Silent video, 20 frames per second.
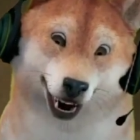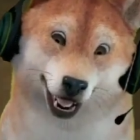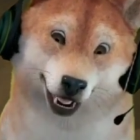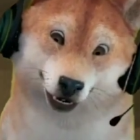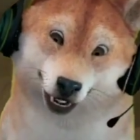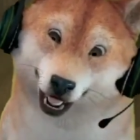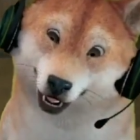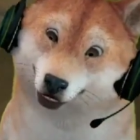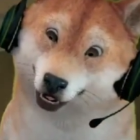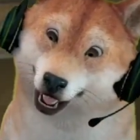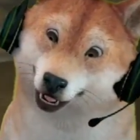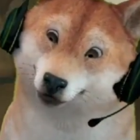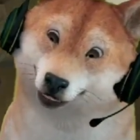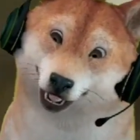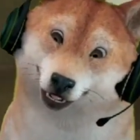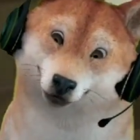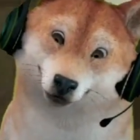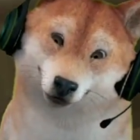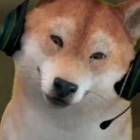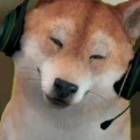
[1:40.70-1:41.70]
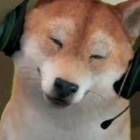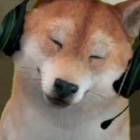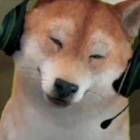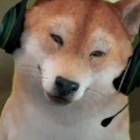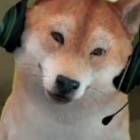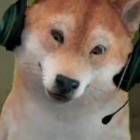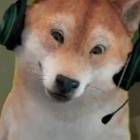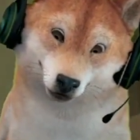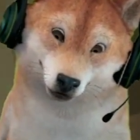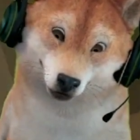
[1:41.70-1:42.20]
gue seneng banget
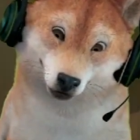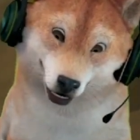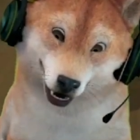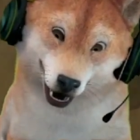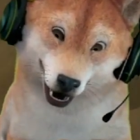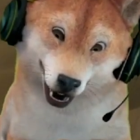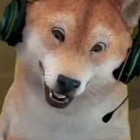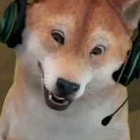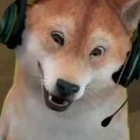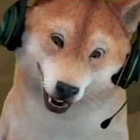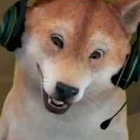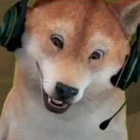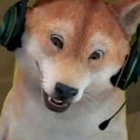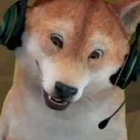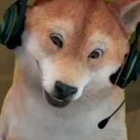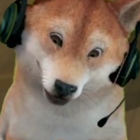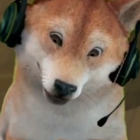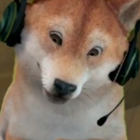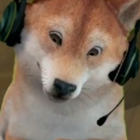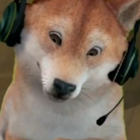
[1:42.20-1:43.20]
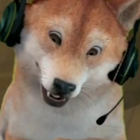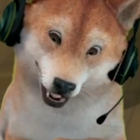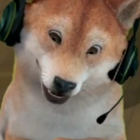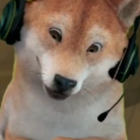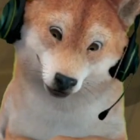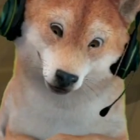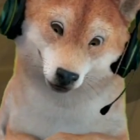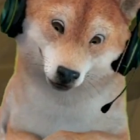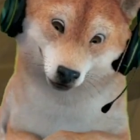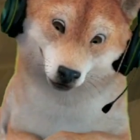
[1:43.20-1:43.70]
keberadaan game ini
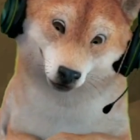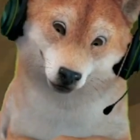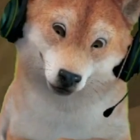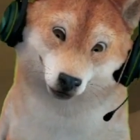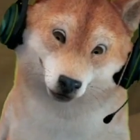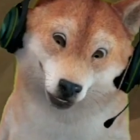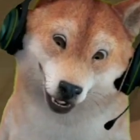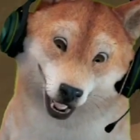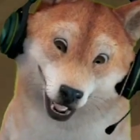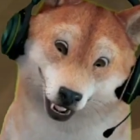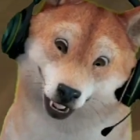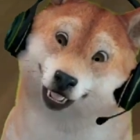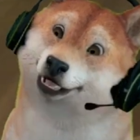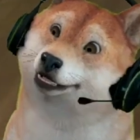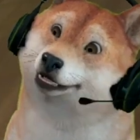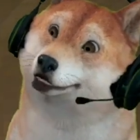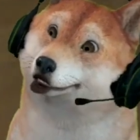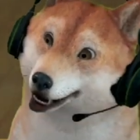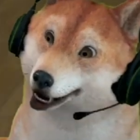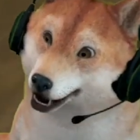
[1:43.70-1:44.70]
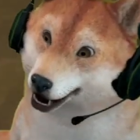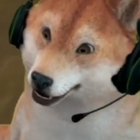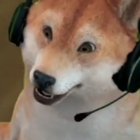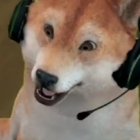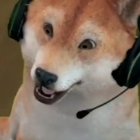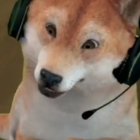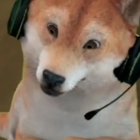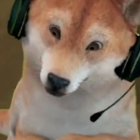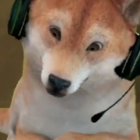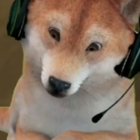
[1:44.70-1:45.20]
ada di
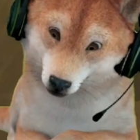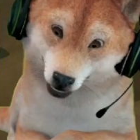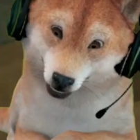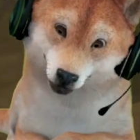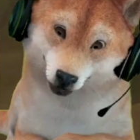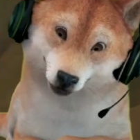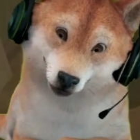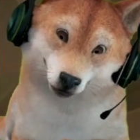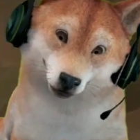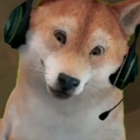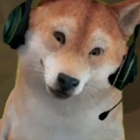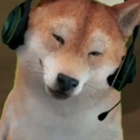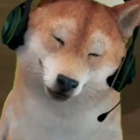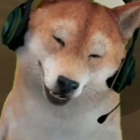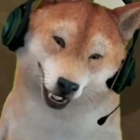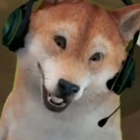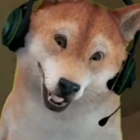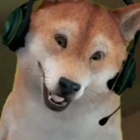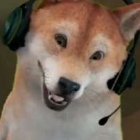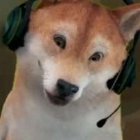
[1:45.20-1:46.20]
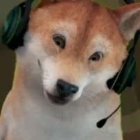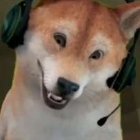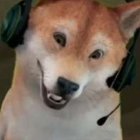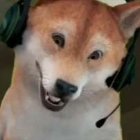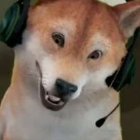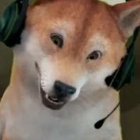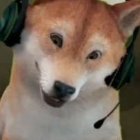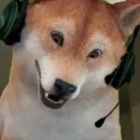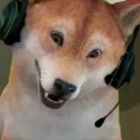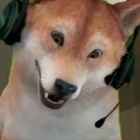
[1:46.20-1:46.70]
mobile gitu ya
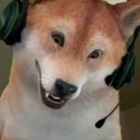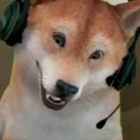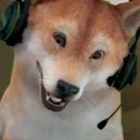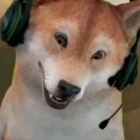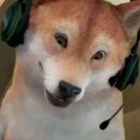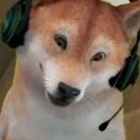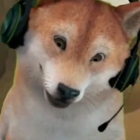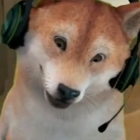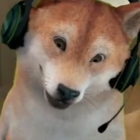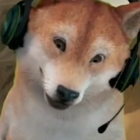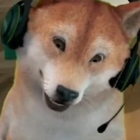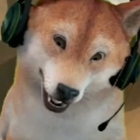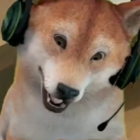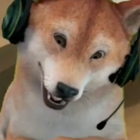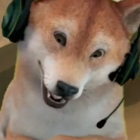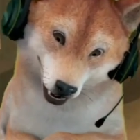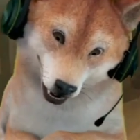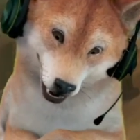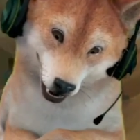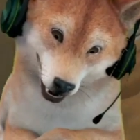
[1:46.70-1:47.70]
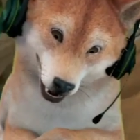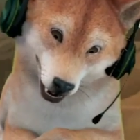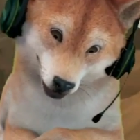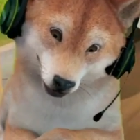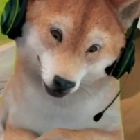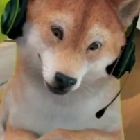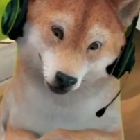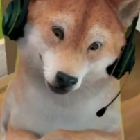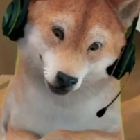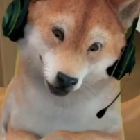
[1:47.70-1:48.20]
serasa main Rim Royal
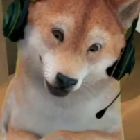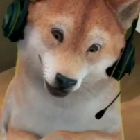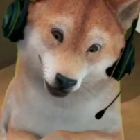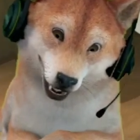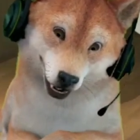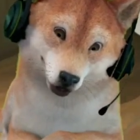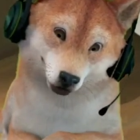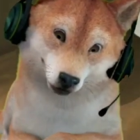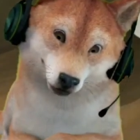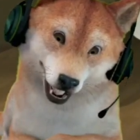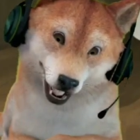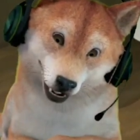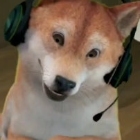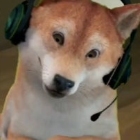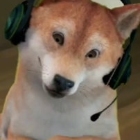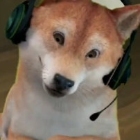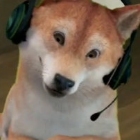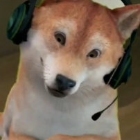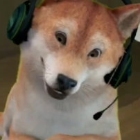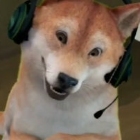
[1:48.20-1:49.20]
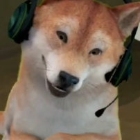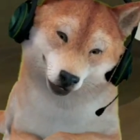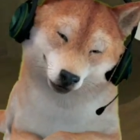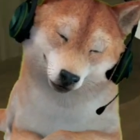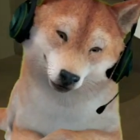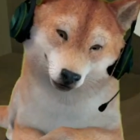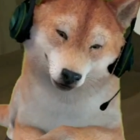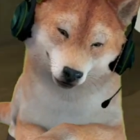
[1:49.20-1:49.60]
tapi di HP gitu